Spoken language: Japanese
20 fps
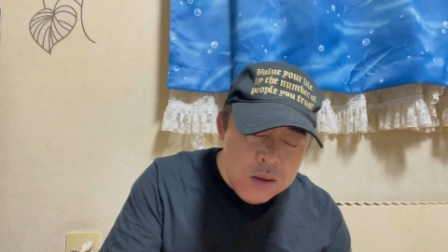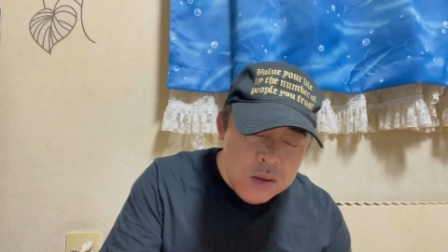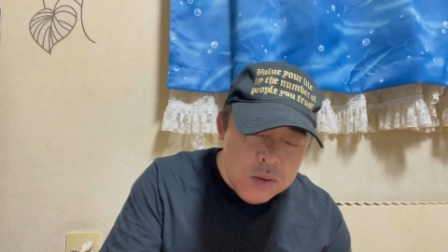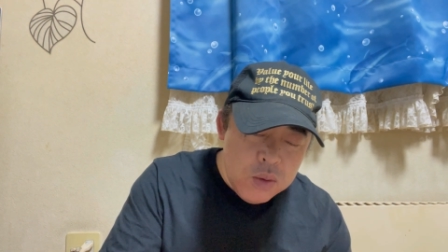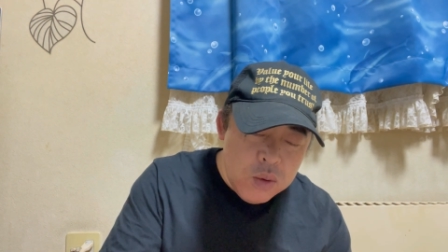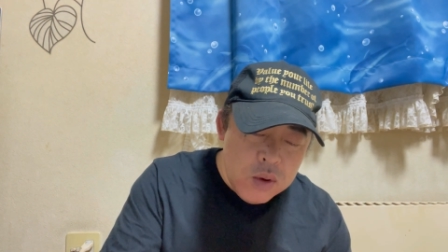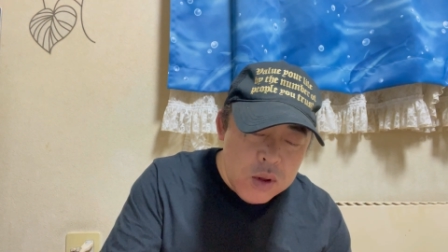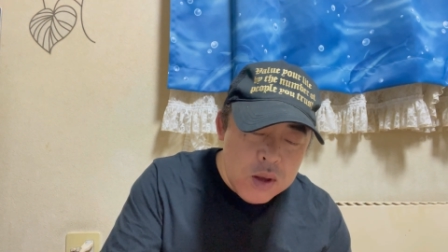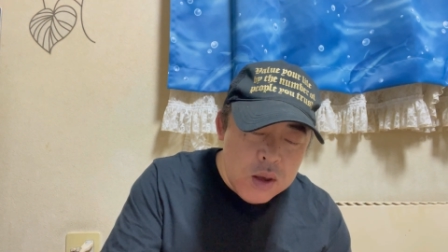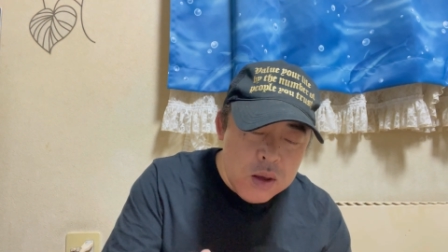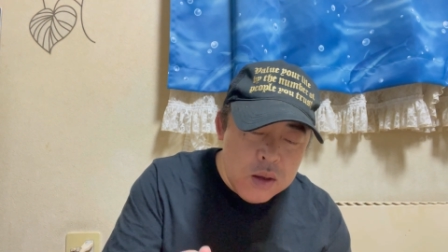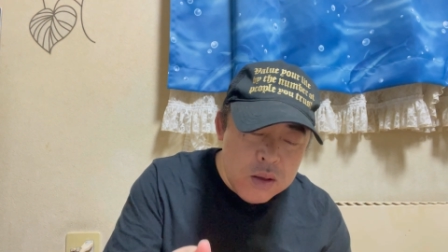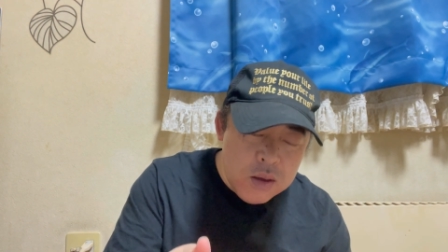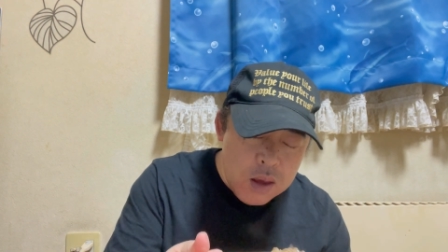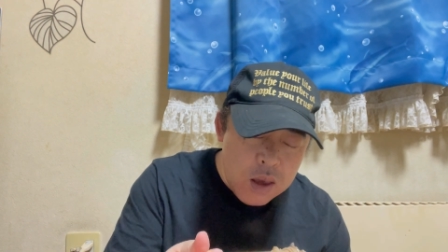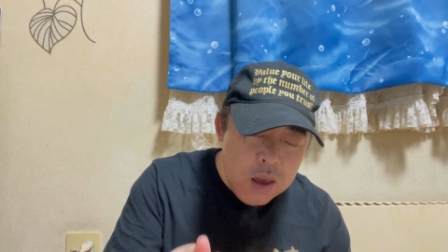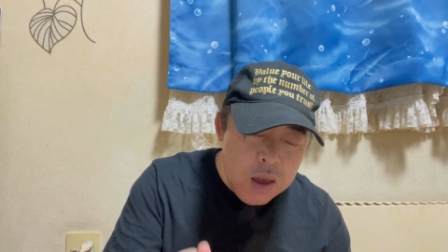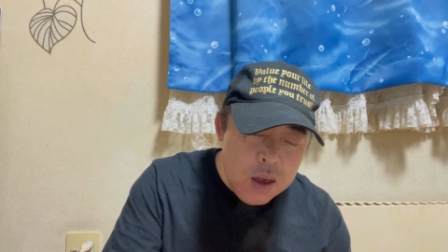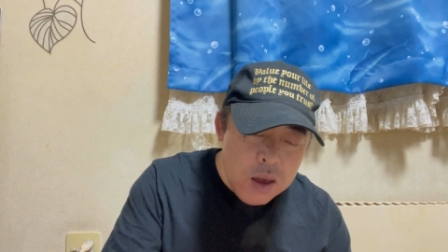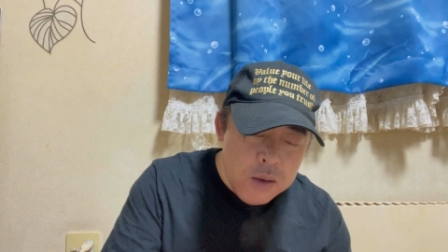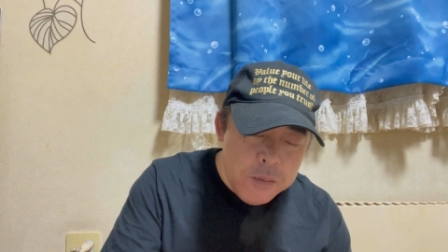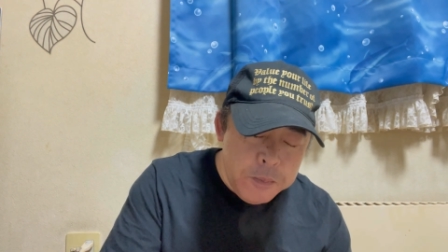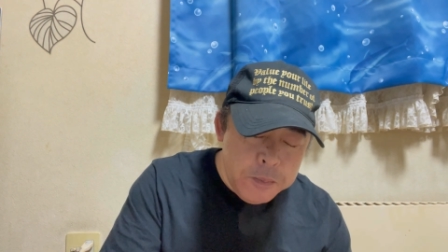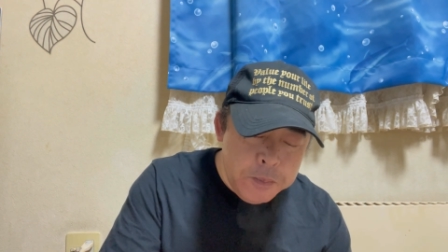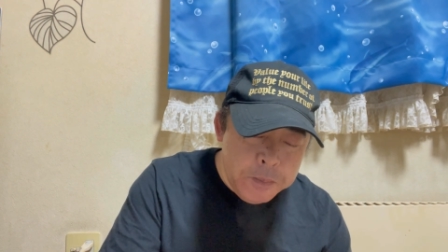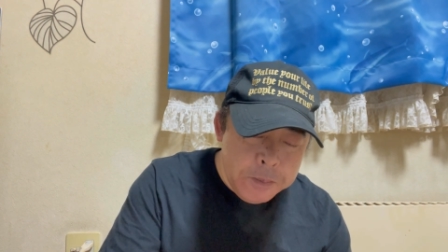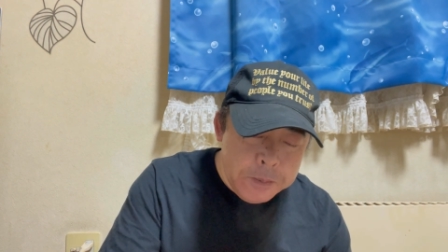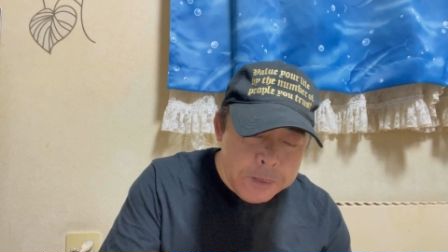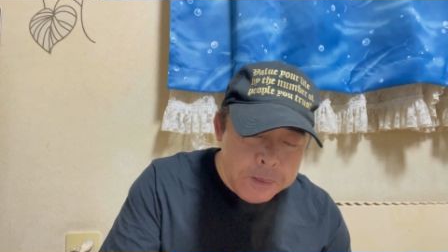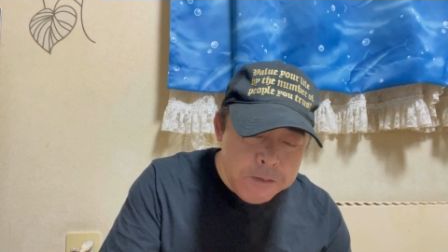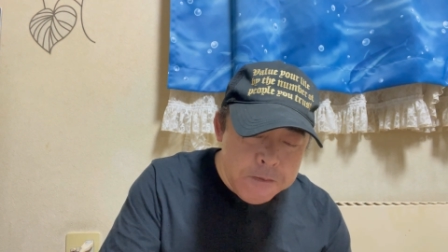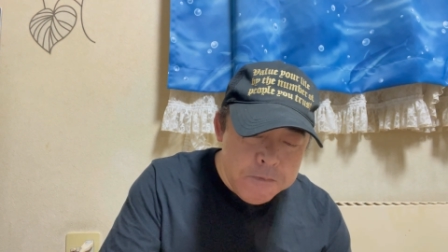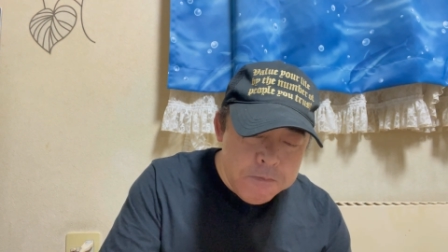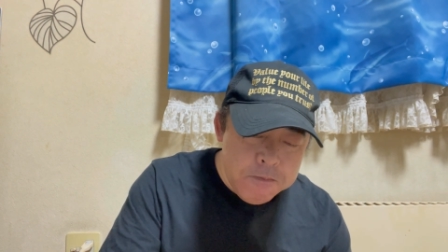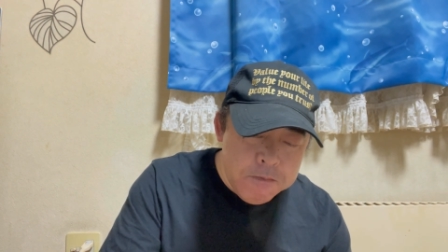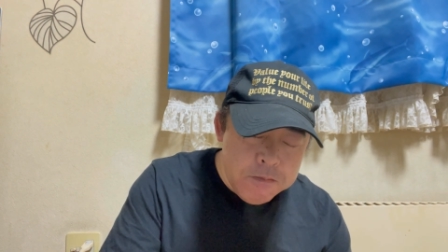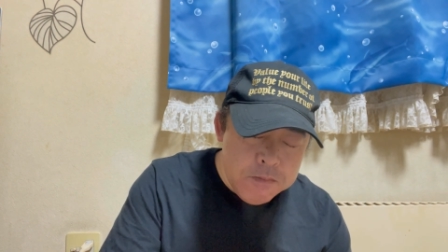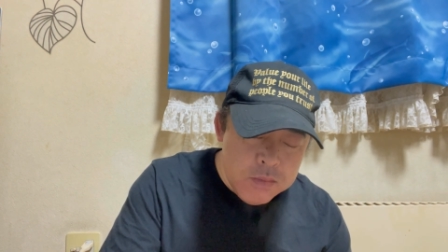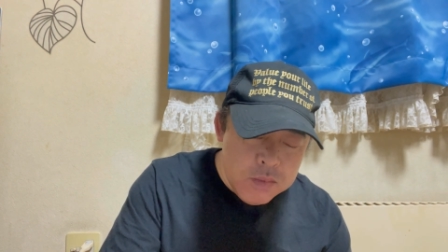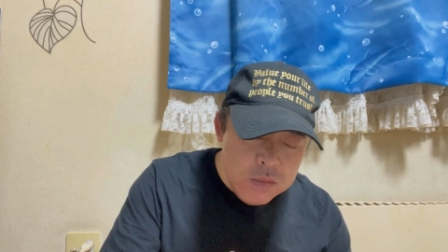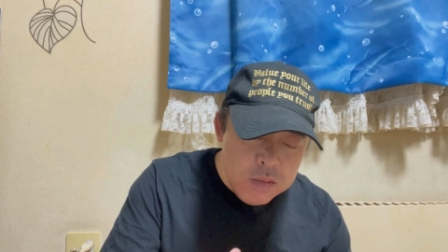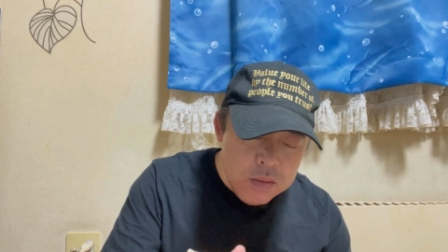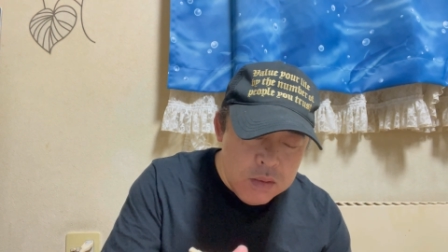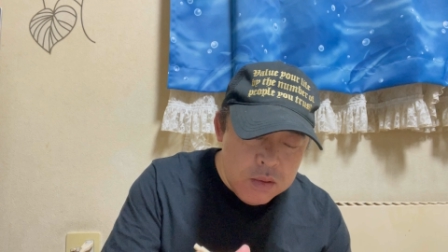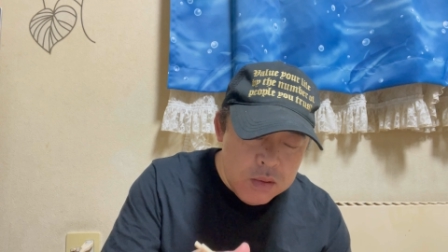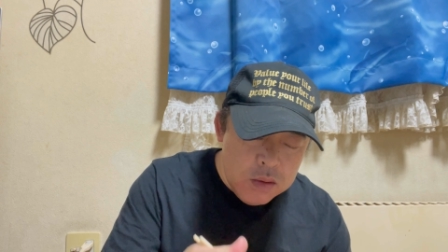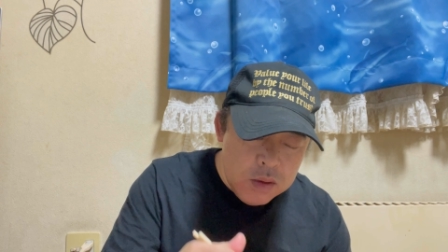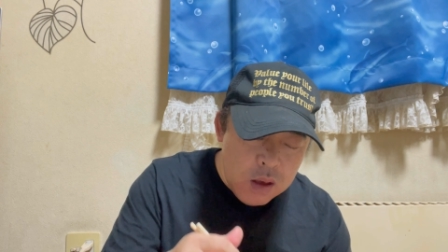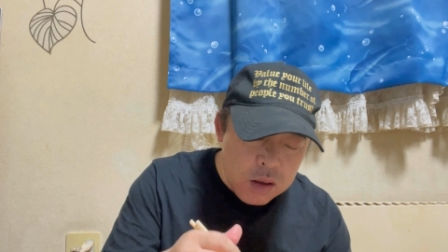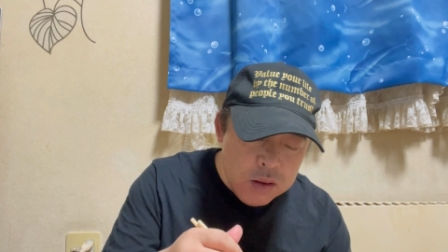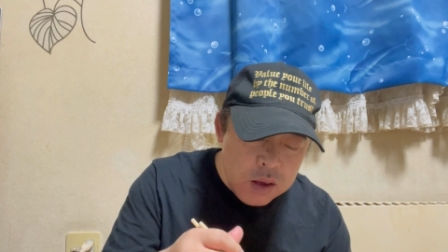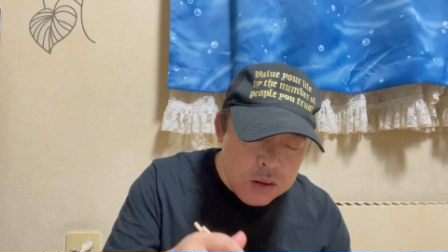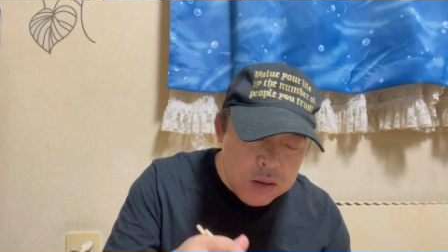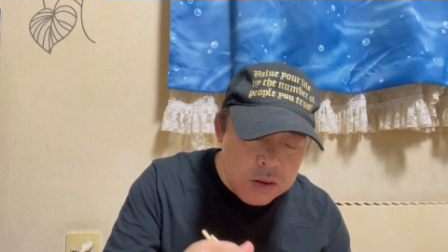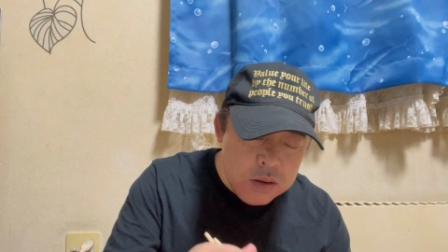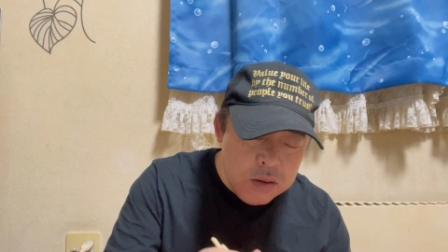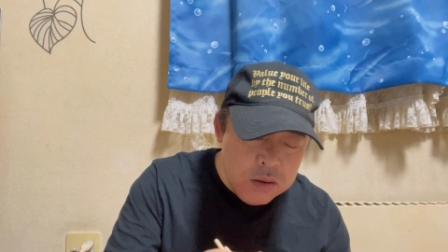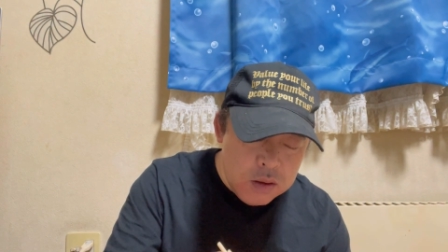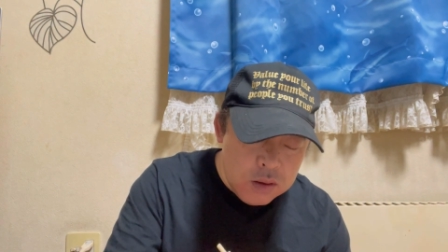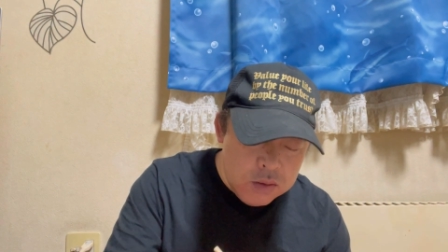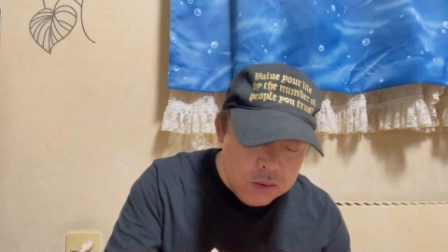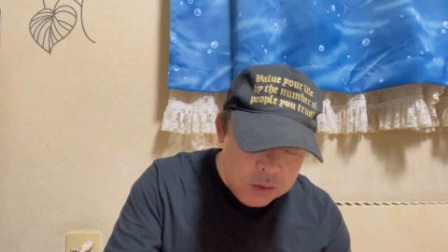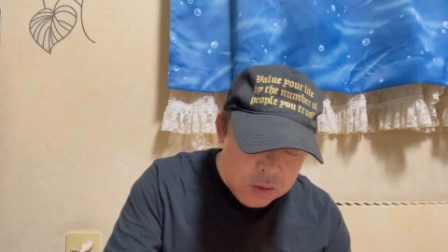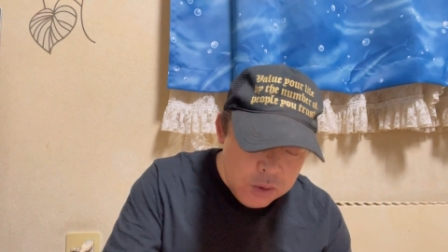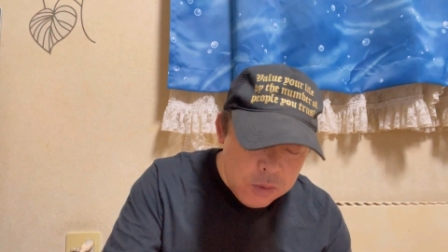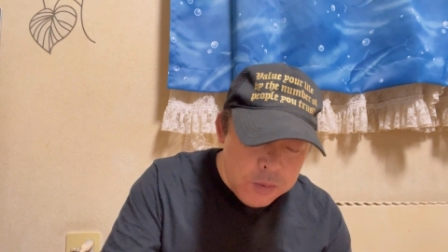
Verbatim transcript: それでいて、優しいんですよ。